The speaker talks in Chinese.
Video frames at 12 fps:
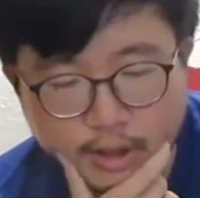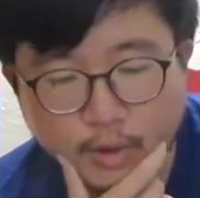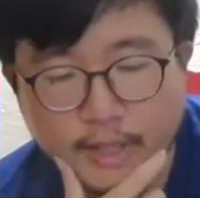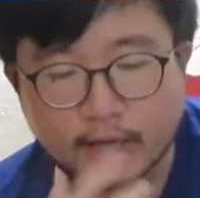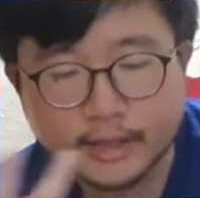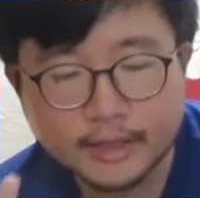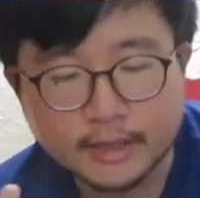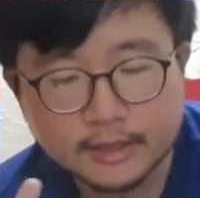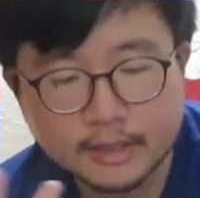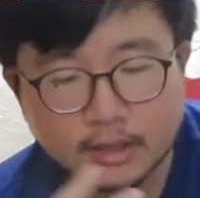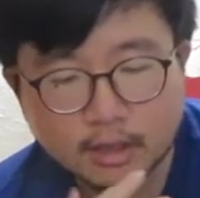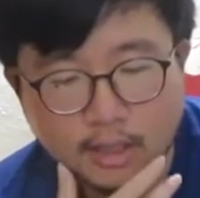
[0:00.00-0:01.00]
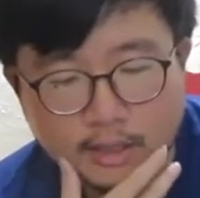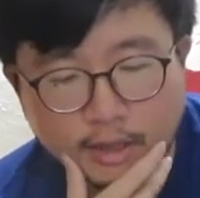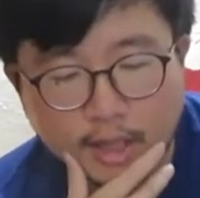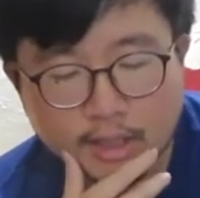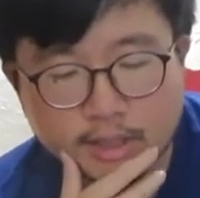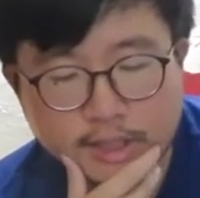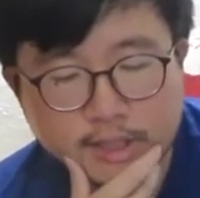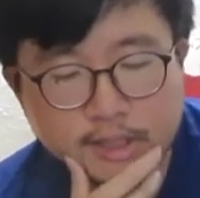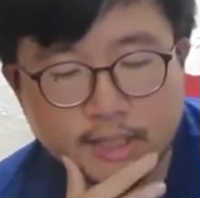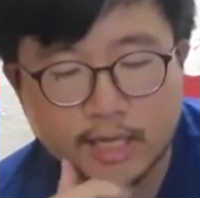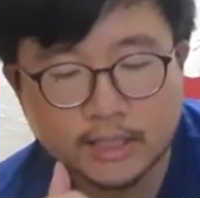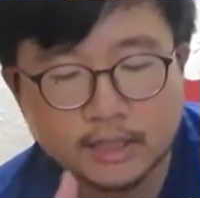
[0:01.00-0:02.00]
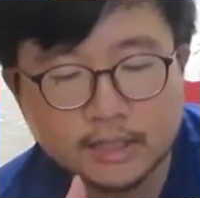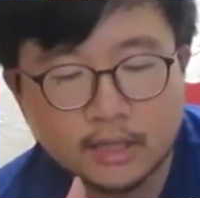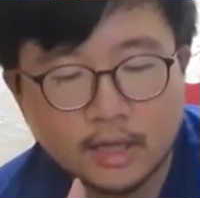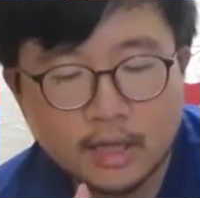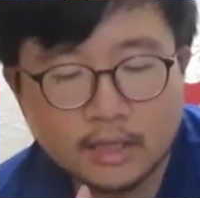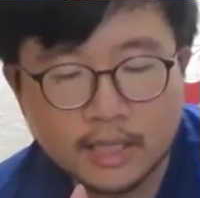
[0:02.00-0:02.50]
实有两个颜色啦，然后它其实现在是。